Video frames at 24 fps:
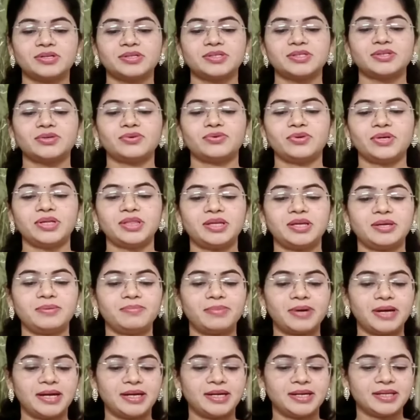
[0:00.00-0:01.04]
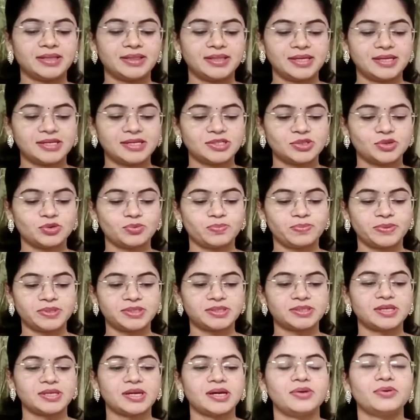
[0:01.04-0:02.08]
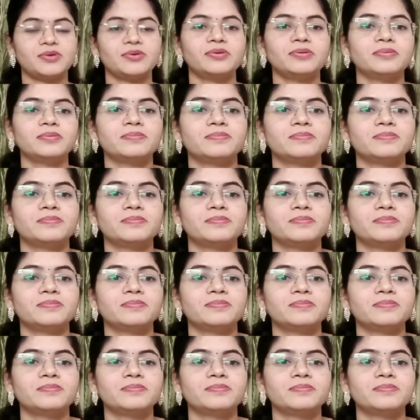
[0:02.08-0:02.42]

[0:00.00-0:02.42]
సో ఇది బయటికి తీసి చూపిస్తాను